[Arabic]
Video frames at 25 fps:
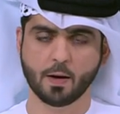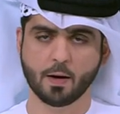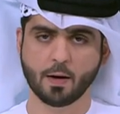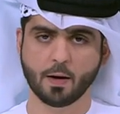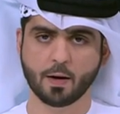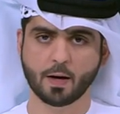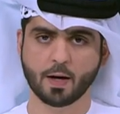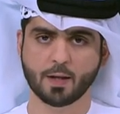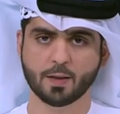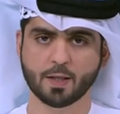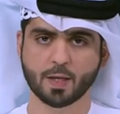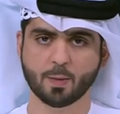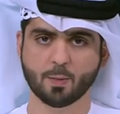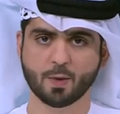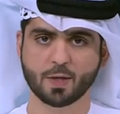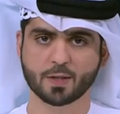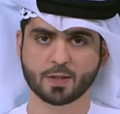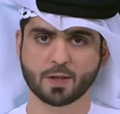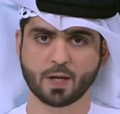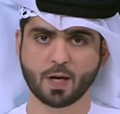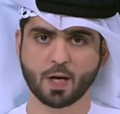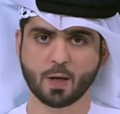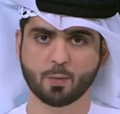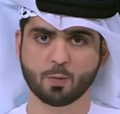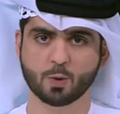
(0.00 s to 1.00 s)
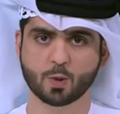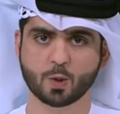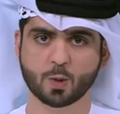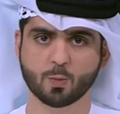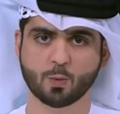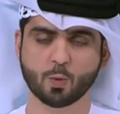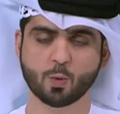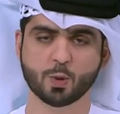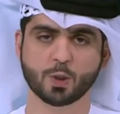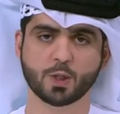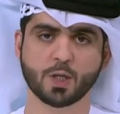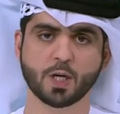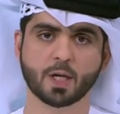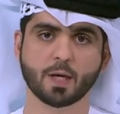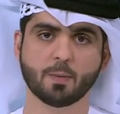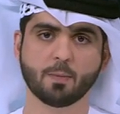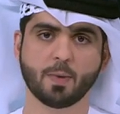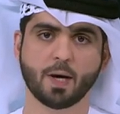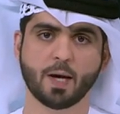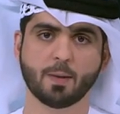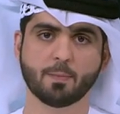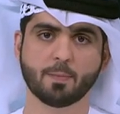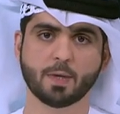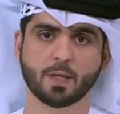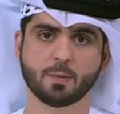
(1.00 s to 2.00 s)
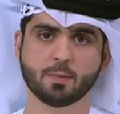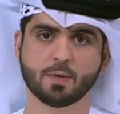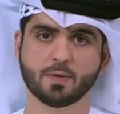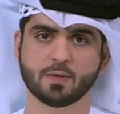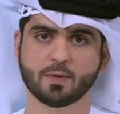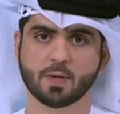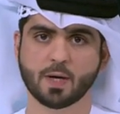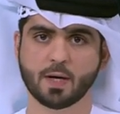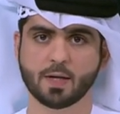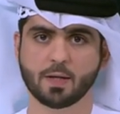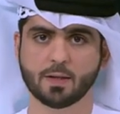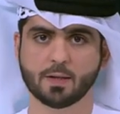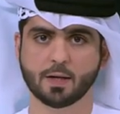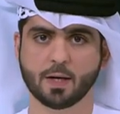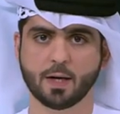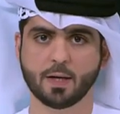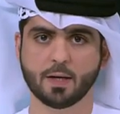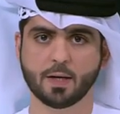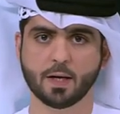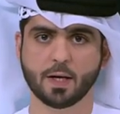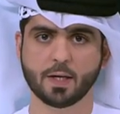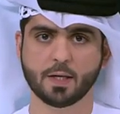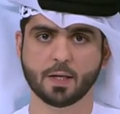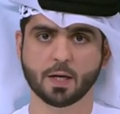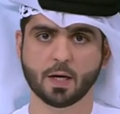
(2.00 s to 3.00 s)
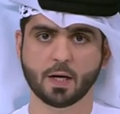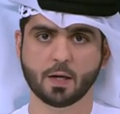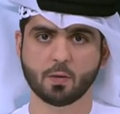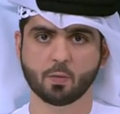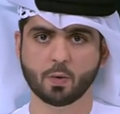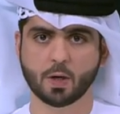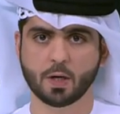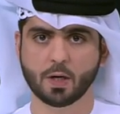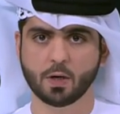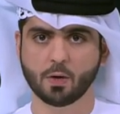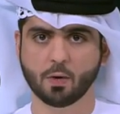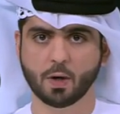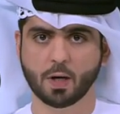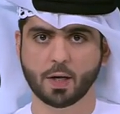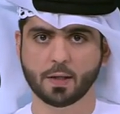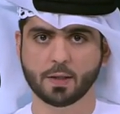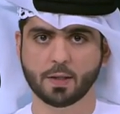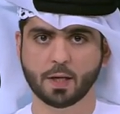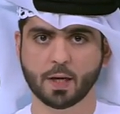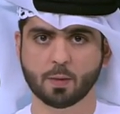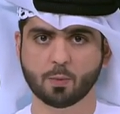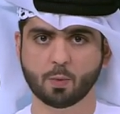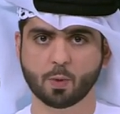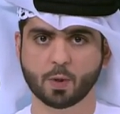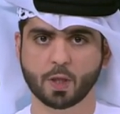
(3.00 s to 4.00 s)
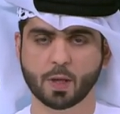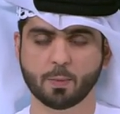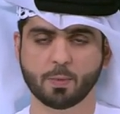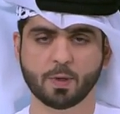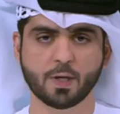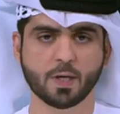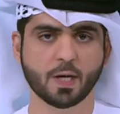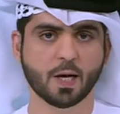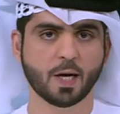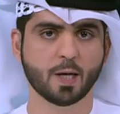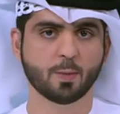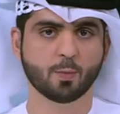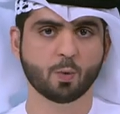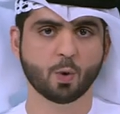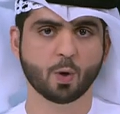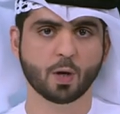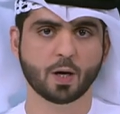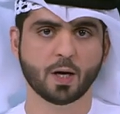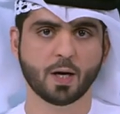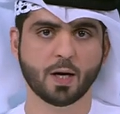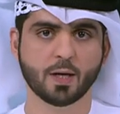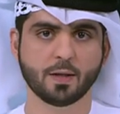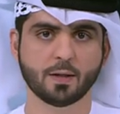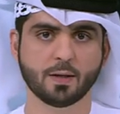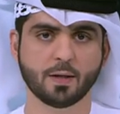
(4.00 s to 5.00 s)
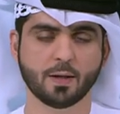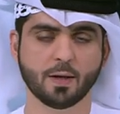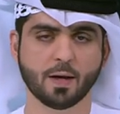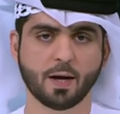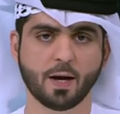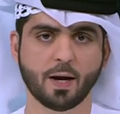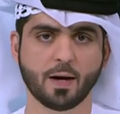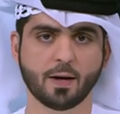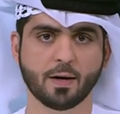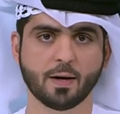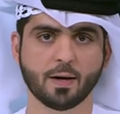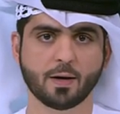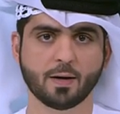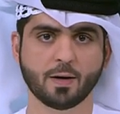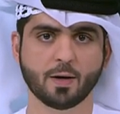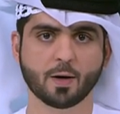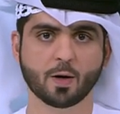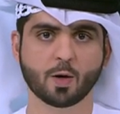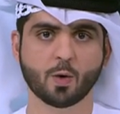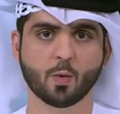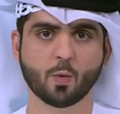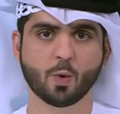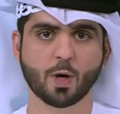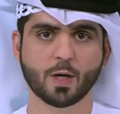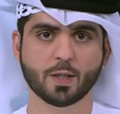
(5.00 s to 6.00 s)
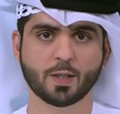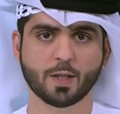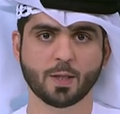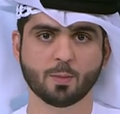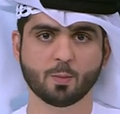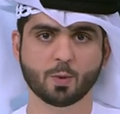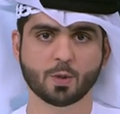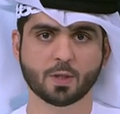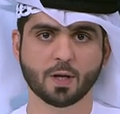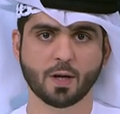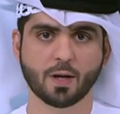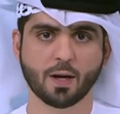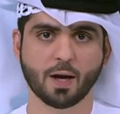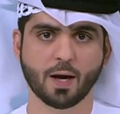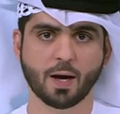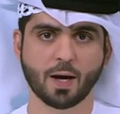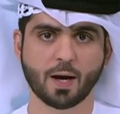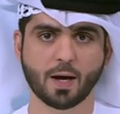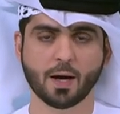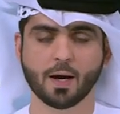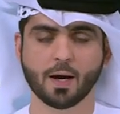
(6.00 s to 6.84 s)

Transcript: قدم صاحب السمو الشيخ محمد بن زايد آل نهيان ولي عهد أبو ظبي نائب القائد الأعلى للقوات المسلحة